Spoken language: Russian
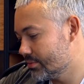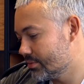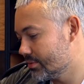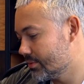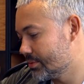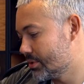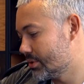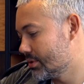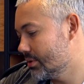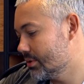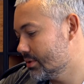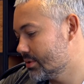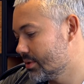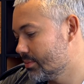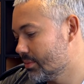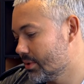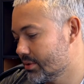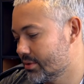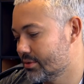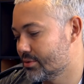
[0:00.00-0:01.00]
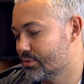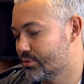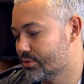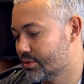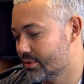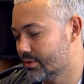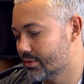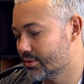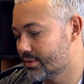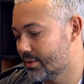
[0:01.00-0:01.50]
И вообще я занимался
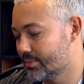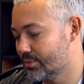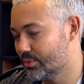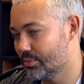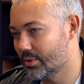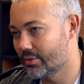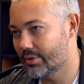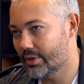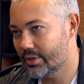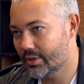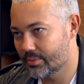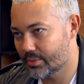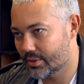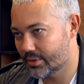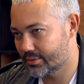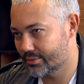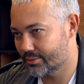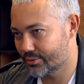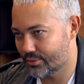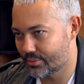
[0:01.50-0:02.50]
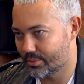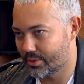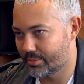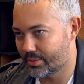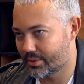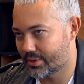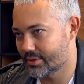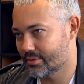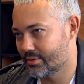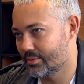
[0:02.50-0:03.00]
исключительно самолюбованием, хотел, чтобы меня
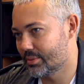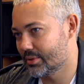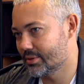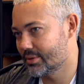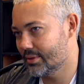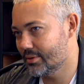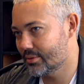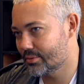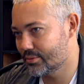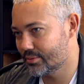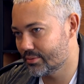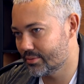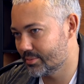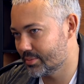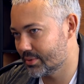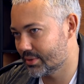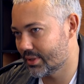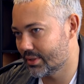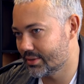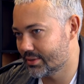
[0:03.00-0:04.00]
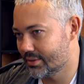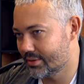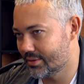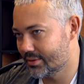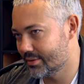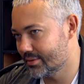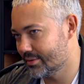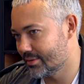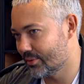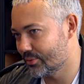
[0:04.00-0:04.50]
показывали по телеку,
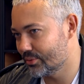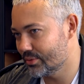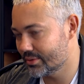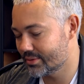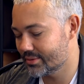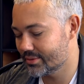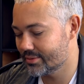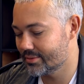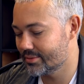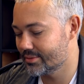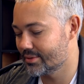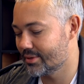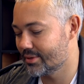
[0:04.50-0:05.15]
подходили на улице,